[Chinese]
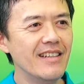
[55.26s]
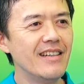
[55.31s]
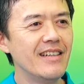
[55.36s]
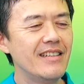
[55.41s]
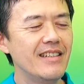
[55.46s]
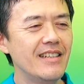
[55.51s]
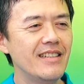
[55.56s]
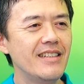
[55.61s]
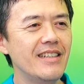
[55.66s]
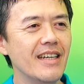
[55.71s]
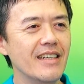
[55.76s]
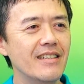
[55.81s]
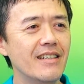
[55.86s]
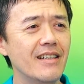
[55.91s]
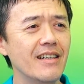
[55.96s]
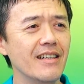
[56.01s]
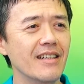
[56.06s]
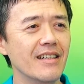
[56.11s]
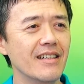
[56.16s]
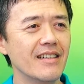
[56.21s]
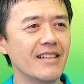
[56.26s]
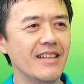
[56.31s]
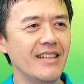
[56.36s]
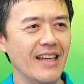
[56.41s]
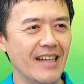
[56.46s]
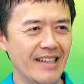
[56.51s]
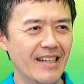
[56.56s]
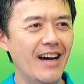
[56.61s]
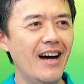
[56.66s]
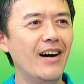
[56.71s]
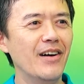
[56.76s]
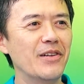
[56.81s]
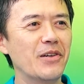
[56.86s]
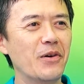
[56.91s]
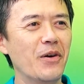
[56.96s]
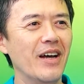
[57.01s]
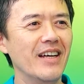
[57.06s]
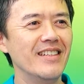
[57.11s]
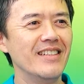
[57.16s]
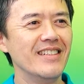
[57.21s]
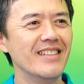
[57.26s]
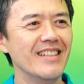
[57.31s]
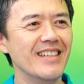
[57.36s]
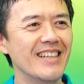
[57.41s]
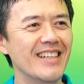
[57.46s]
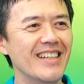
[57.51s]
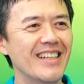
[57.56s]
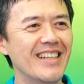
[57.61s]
而且其实也是可能演的好的关系。